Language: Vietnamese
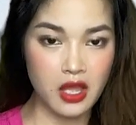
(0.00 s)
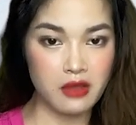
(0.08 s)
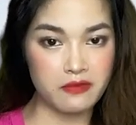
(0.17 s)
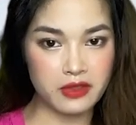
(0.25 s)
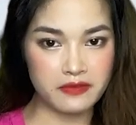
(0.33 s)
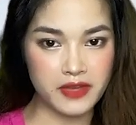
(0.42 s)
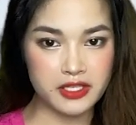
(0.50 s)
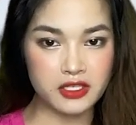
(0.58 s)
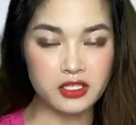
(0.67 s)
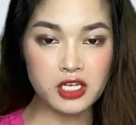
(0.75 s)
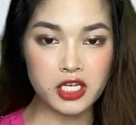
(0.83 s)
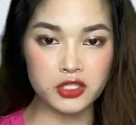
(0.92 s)
Vì vậy,
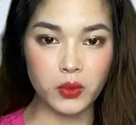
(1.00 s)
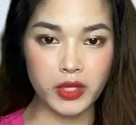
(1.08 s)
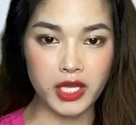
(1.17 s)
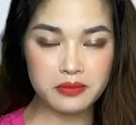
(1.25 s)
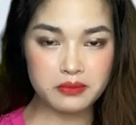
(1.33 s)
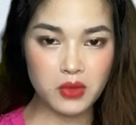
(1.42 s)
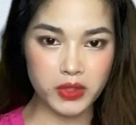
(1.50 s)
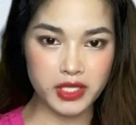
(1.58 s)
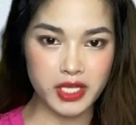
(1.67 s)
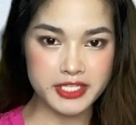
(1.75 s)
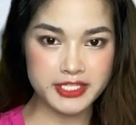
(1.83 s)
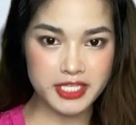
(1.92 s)
những người tuổi Ất Mùi
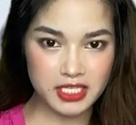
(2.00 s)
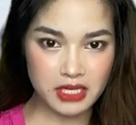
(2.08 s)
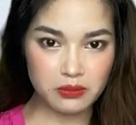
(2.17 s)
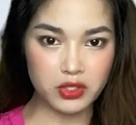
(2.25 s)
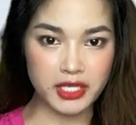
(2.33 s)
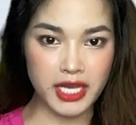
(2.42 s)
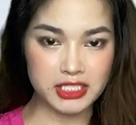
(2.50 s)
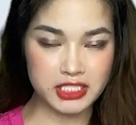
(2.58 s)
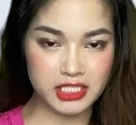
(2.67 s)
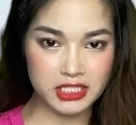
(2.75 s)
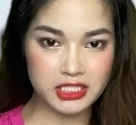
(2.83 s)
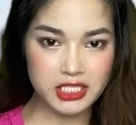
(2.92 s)
sinh năm
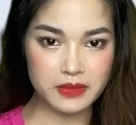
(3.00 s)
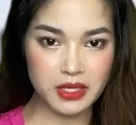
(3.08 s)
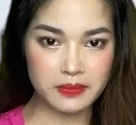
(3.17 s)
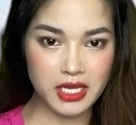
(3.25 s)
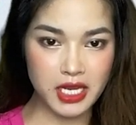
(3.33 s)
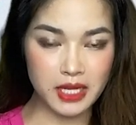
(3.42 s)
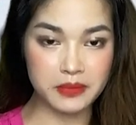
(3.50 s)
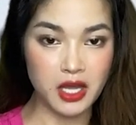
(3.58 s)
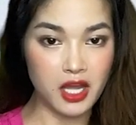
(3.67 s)
1955